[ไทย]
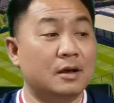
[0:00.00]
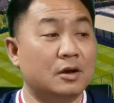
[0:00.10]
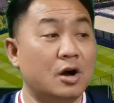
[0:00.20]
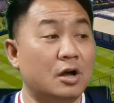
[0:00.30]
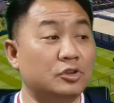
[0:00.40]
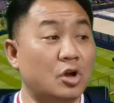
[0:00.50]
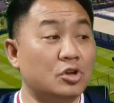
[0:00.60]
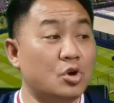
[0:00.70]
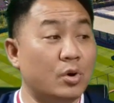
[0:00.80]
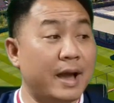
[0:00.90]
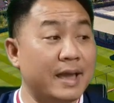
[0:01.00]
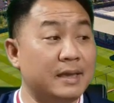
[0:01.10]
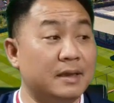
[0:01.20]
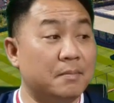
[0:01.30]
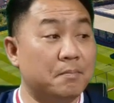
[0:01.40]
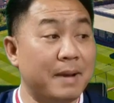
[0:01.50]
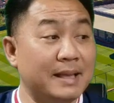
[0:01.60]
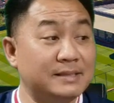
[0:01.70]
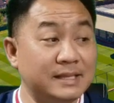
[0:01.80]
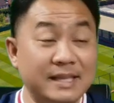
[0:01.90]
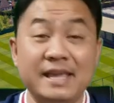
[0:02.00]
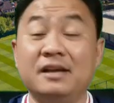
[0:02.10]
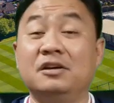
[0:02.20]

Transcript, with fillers: ก็ต้องยกให้แมนซิตี้